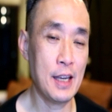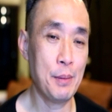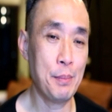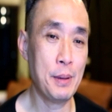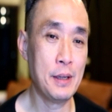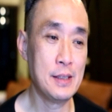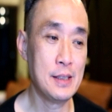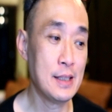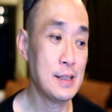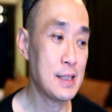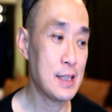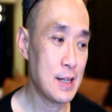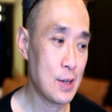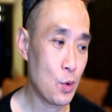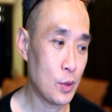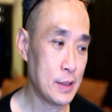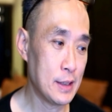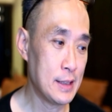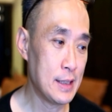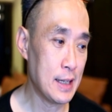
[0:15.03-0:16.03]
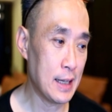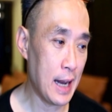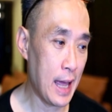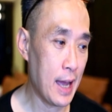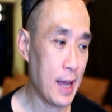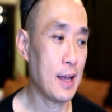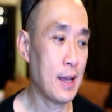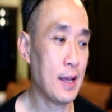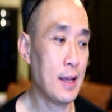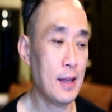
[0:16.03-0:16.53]
เป็นชิ้นซิลิโคนจริงๆแล้ว
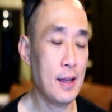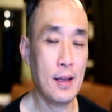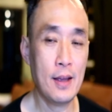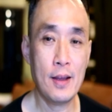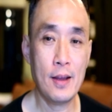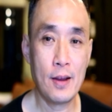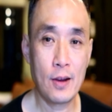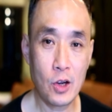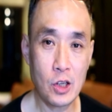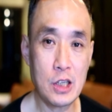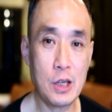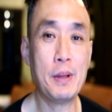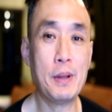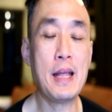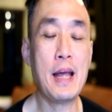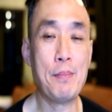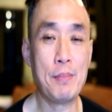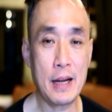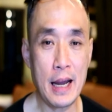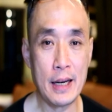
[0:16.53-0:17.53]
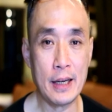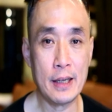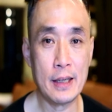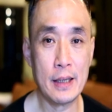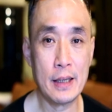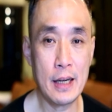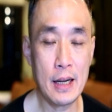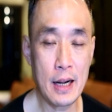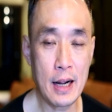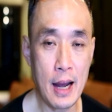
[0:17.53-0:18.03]
ก็จะมาทำกัน
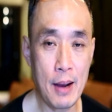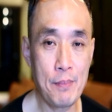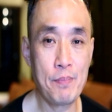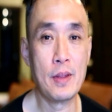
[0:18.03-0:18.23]
นะครับ